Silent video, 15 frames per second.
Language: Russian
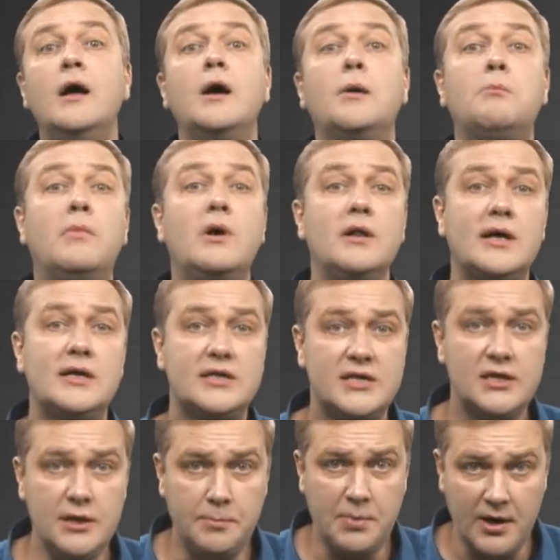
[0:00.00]

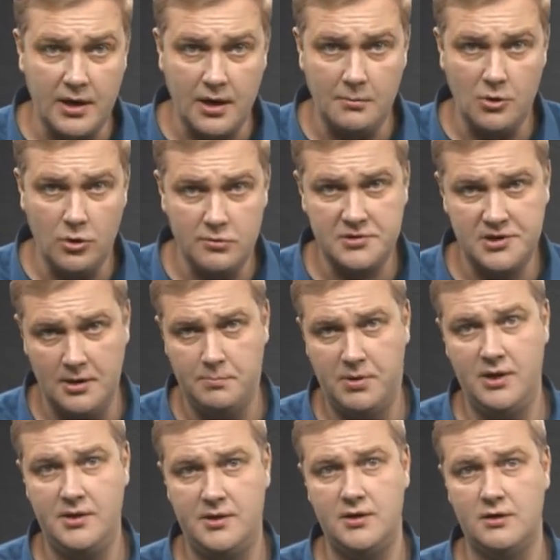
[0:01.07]
молодцы про кремлевские
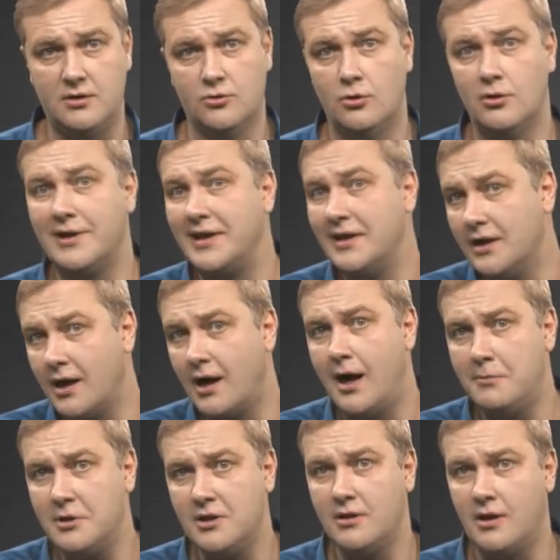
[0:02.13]
политтехнологи,
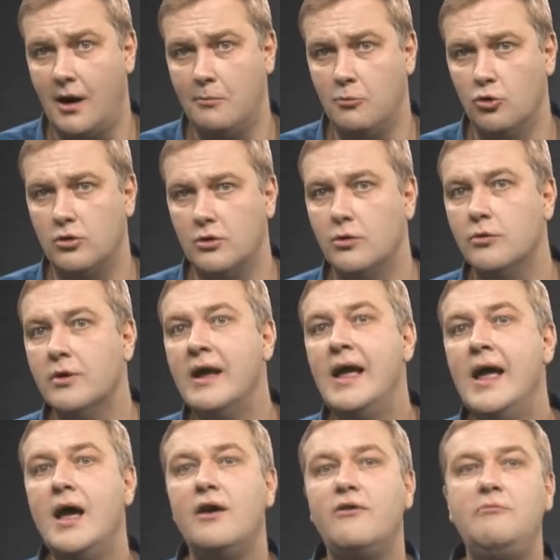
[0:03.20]
грамотно работают.
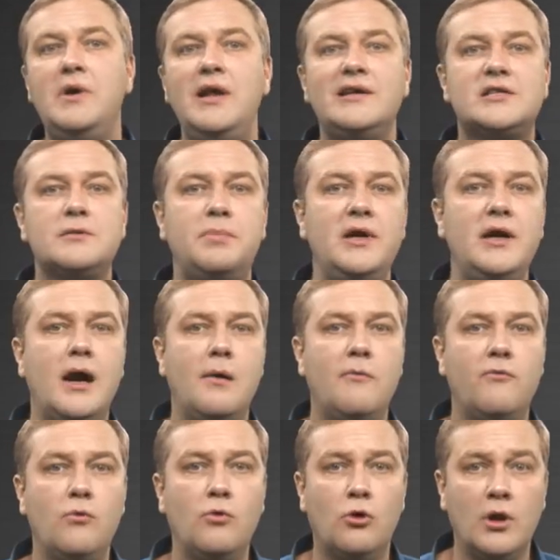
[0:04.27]
Вбили соплякам
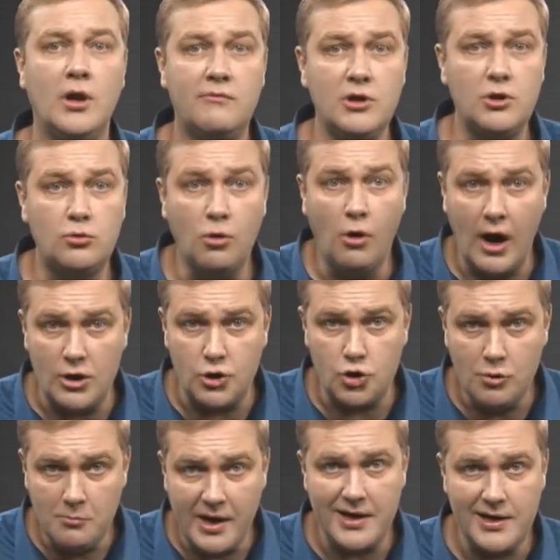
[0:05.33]
в головы то, о
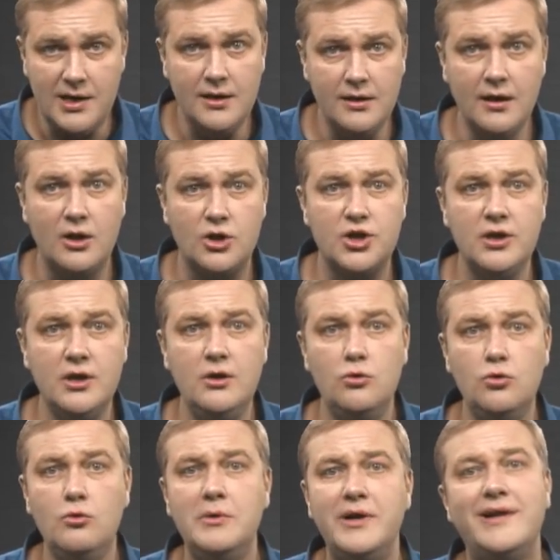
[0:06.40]
чем они и должны
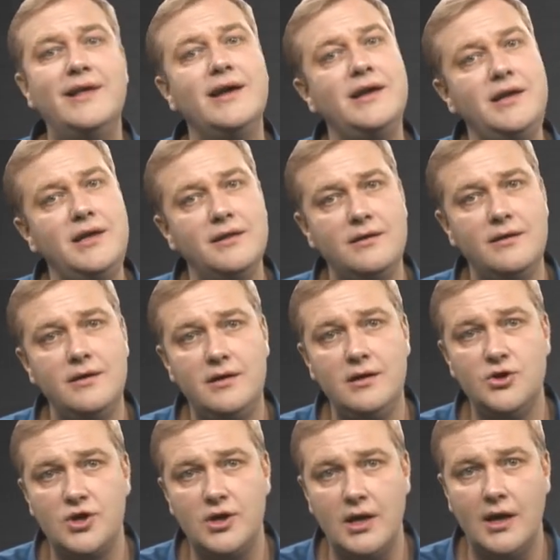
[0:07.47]
думать. Да нет,
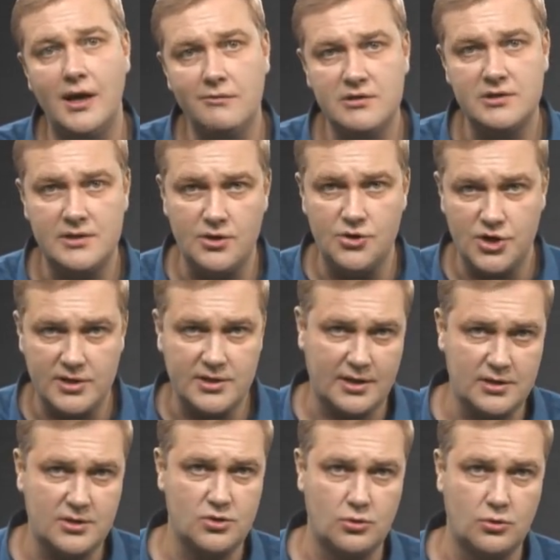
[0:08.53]
детишки, я вас сейчас
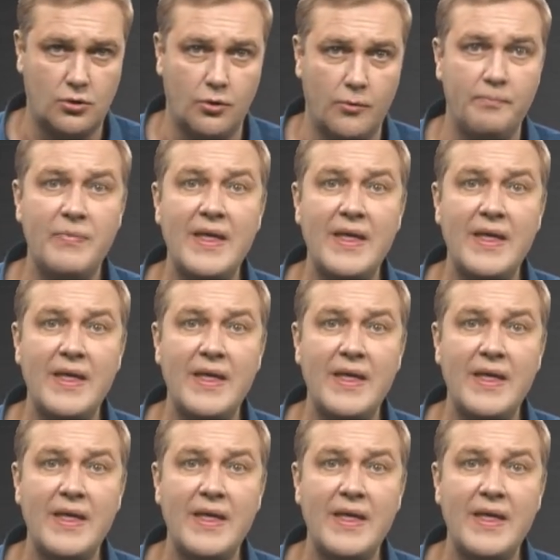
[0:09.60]
расстрою.